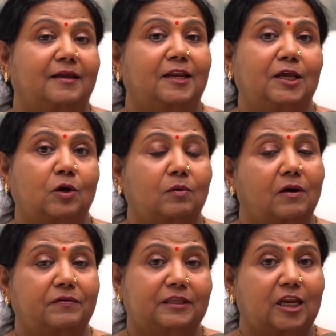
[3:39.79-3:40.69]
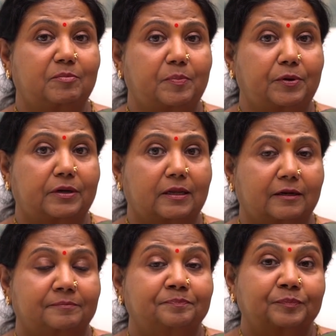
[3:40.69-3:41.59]
என்னையோ அவர் திரும்பி
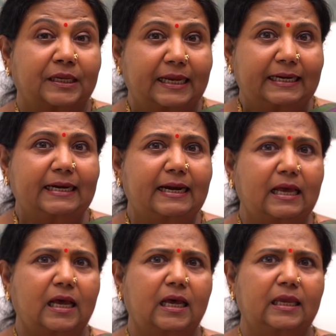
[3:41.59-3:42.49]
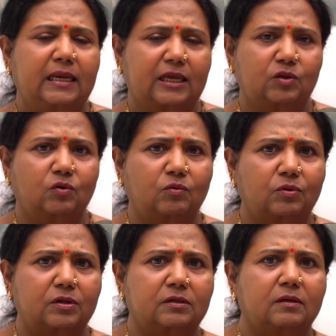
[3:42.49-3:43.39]
போய்ட்றார் என்னடா இன்றைக்கி ஏதோ
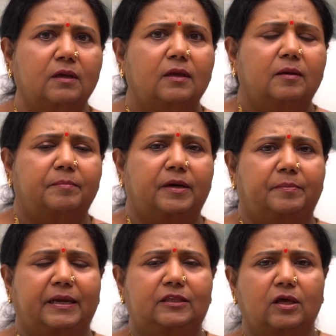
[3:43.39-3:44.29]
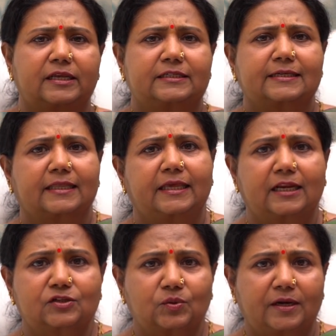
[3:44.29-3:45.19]
ஒரு ம மைத்தாலஜி
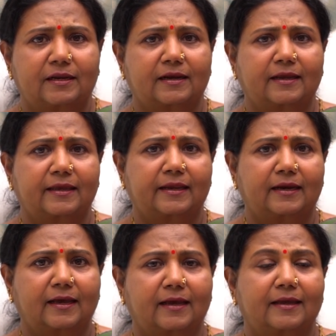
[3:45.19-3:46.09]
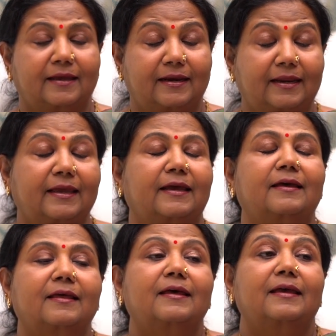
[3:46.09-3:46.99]
கதையெல்லாம் சொல்லிட்டு நினைக்கிறீங்களா இல்லைங்க
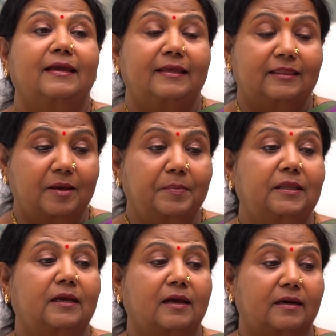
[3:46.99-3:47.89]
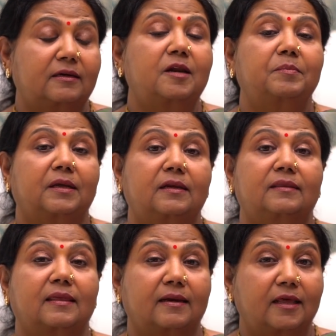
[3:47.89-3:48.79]
இந்த மாதிரி கர்ணன் மாதிரி
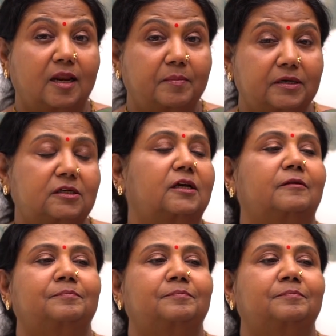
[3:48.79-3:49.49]
தன்னலமற்ற